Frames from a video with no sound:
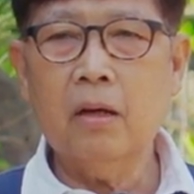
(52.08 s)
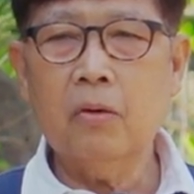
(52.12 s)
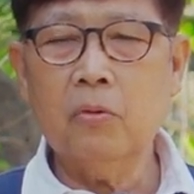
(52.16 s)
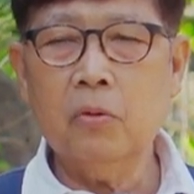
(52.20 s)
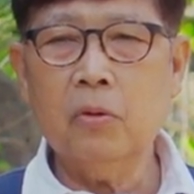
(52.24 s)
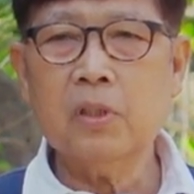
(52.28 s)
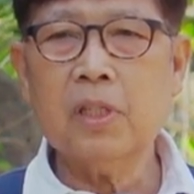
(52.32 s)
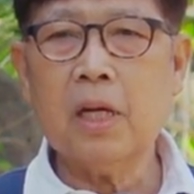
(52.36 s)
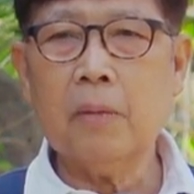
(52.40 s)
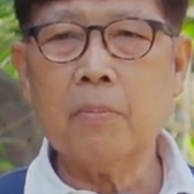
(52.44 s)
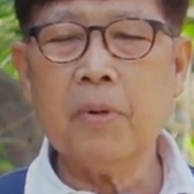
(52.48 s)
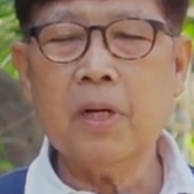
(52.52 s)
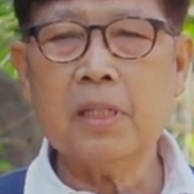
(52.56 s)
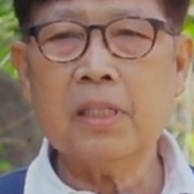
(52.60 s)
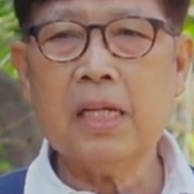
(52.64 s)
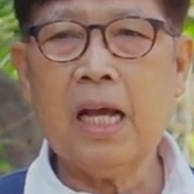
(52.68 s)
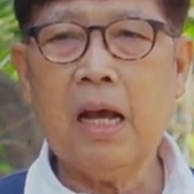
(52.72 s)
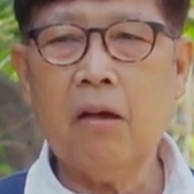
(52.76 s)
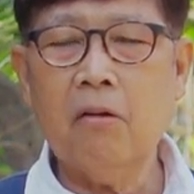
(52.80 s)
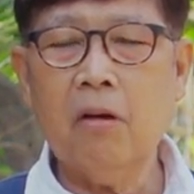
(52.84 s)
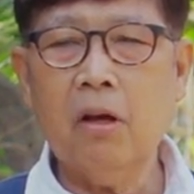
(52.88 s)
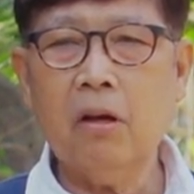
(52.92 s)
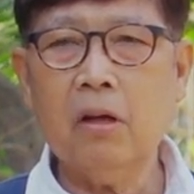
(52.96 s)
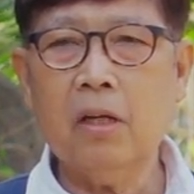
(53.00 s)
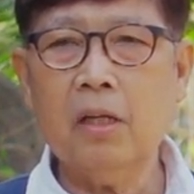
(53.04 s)
รู้จักพระเจ้า
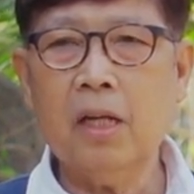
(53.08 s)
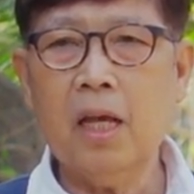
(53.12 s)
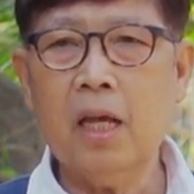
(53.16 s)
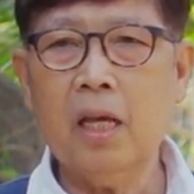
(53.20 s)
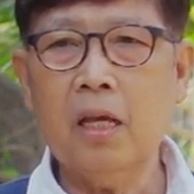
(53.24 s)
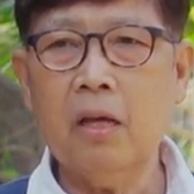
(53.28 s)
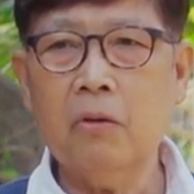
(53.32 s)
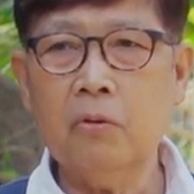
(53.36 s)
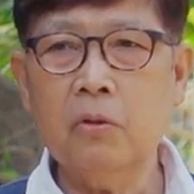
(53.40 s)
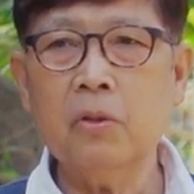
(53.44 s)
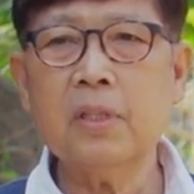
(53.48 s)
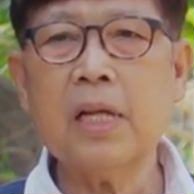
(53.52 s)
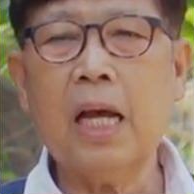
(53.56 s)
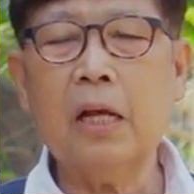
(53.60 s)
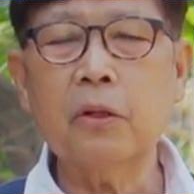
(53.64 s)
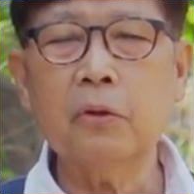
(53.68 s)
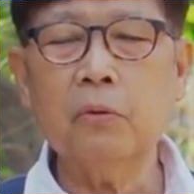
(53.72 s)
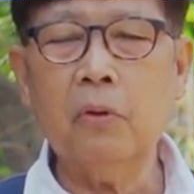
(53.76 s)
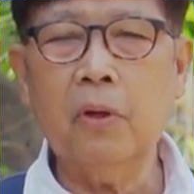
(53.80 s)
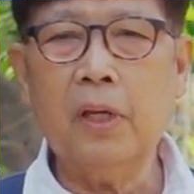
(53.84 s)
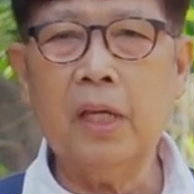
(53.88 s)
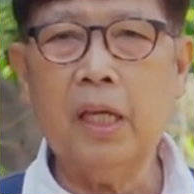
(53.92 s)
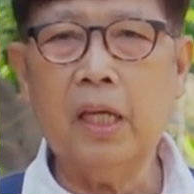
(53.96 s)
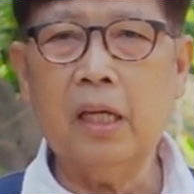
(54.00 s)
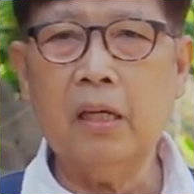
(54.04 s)
แล้วก็ได้รู้จัก
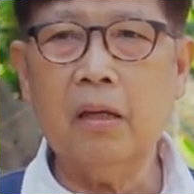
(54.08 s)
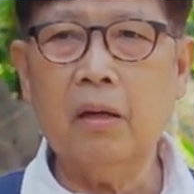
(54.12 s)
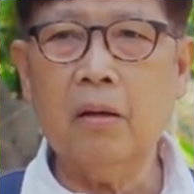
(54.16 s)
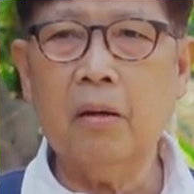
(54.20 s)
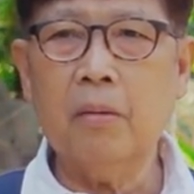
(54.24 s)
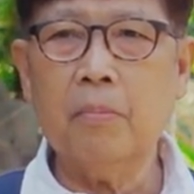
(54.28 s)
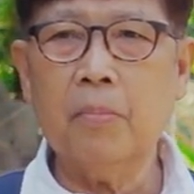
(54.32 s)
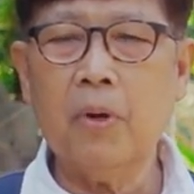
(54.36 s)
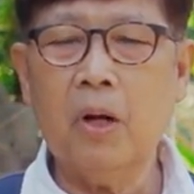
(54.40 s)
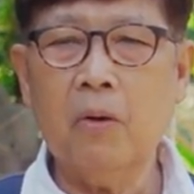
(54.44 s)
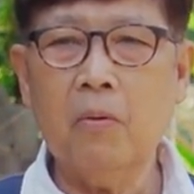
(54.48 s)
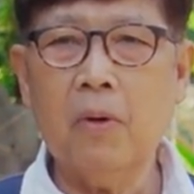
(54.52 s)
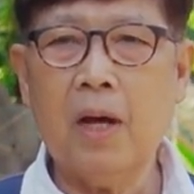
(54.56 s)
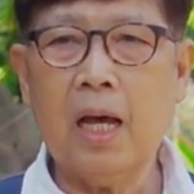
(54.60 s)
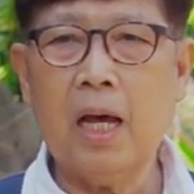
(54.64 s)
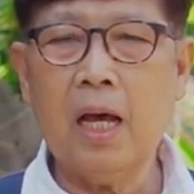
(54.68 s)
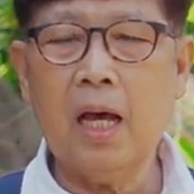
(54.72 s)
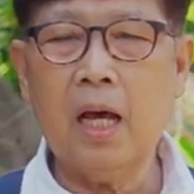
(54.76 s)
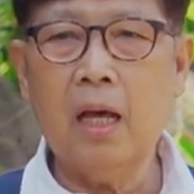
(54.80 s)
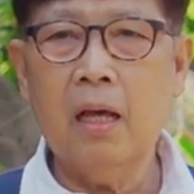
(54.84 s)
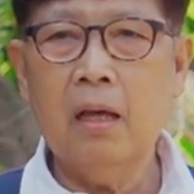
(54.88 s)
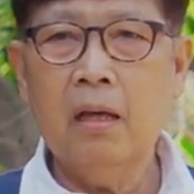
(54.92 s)
ตัวเองเพราะว่า